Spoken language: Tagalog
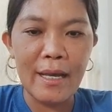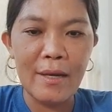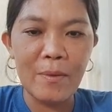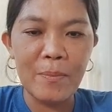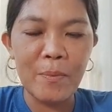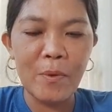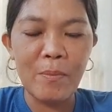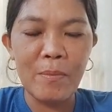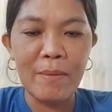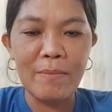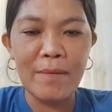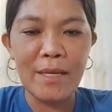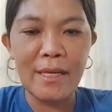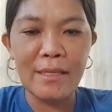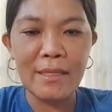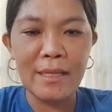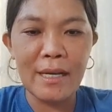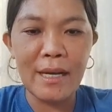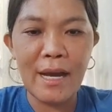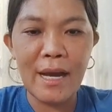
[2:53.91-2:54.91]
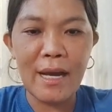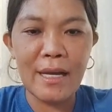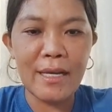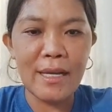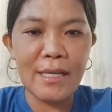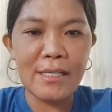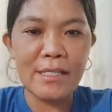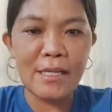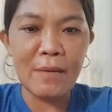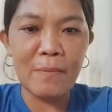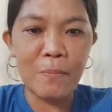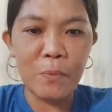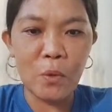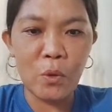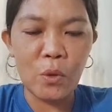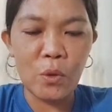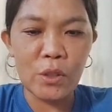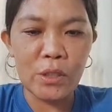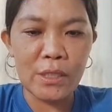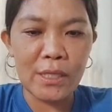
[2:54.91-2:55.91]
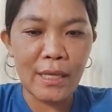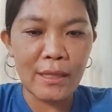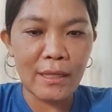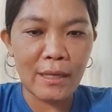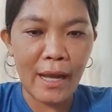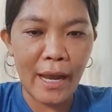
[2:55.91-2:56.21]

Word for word: Hello po, Ma'am Lady Kaaya dyan po sa